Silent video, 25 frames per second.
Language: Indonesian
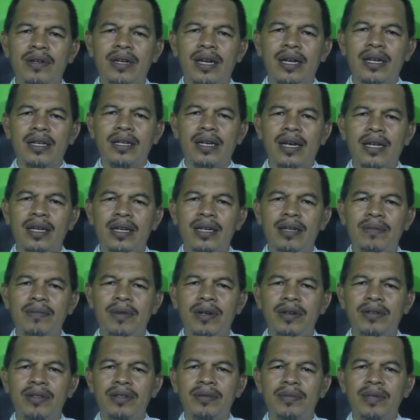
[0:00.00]
Qur'anil Karim,
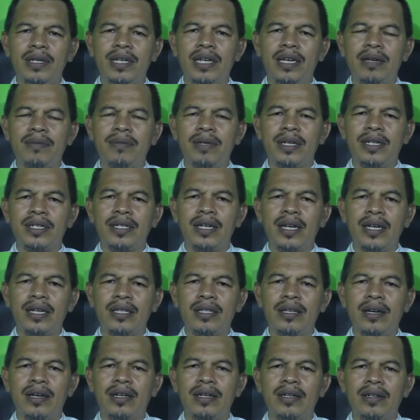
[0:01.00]
a'udzu billahi
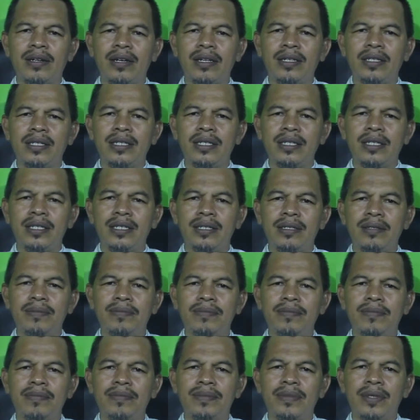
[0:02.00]
minasyaitonir
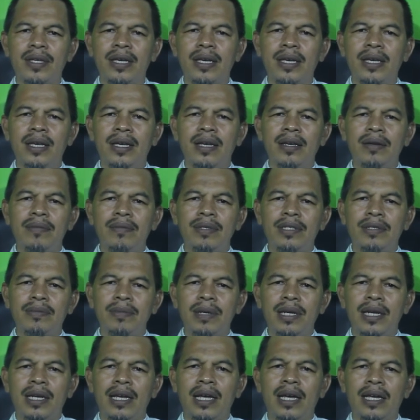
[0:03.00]
rajim.
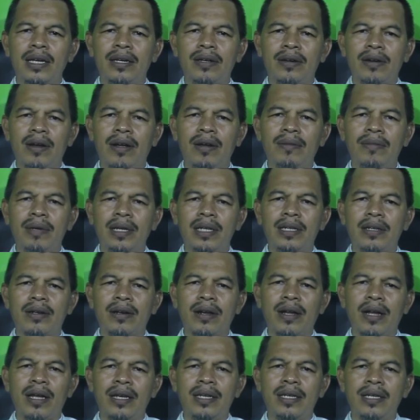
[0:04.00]

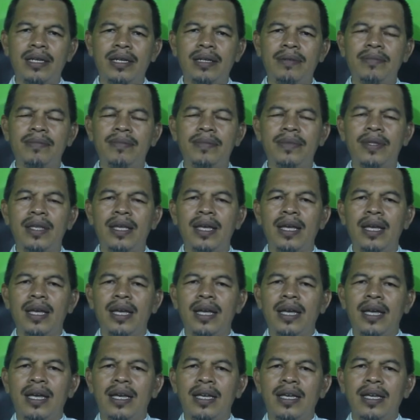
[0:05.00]
Bismillahirrahmanirrahim.
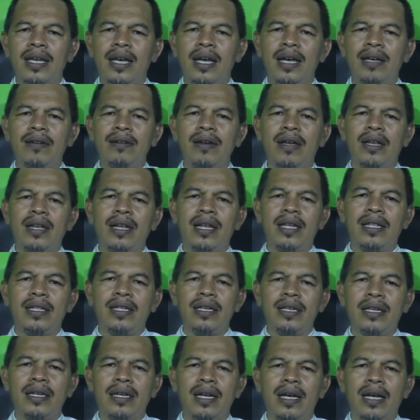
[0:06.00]
Ya
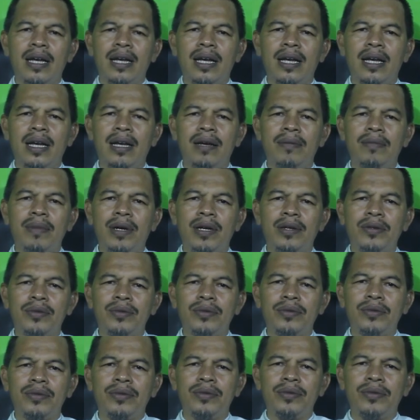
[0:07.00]
ayyuhalladzina
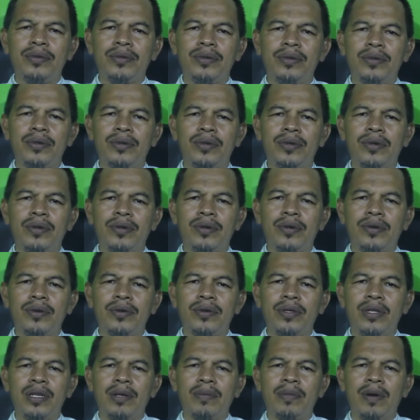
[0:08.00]
amanu
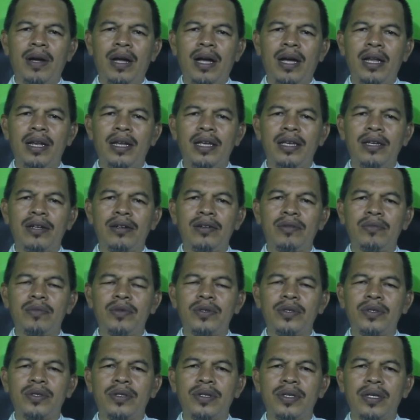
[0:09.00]
kutiba
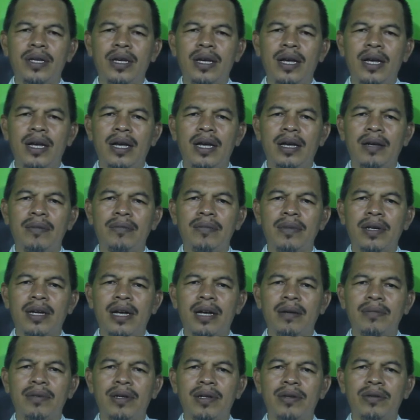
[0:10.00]
alaikumus siyam
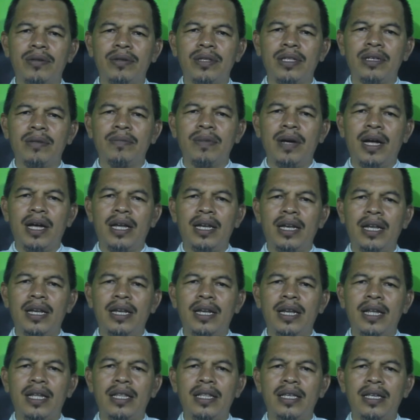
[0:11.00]
kama kutiba alal
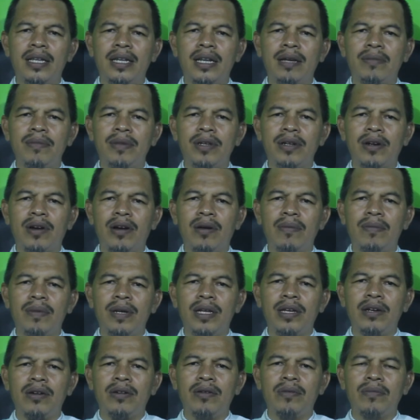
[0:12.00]
ladzina min
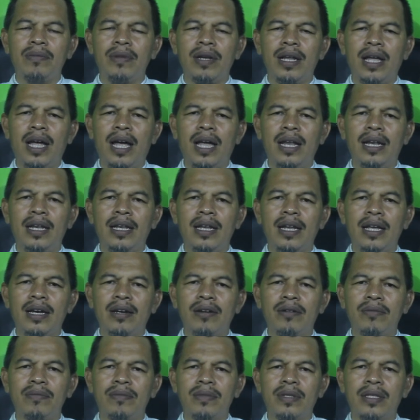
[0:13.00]
qablikum
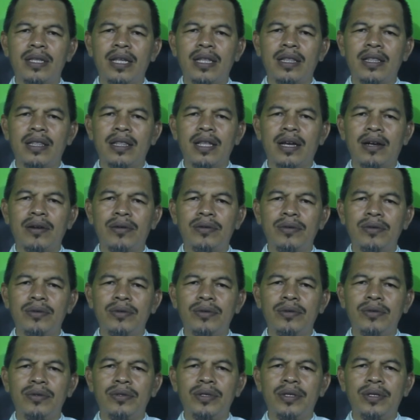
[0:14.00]
la'allakum
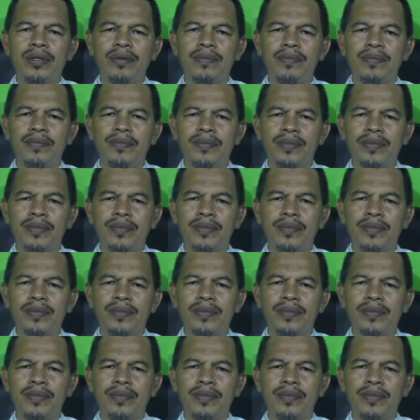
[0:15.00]
tattaqun.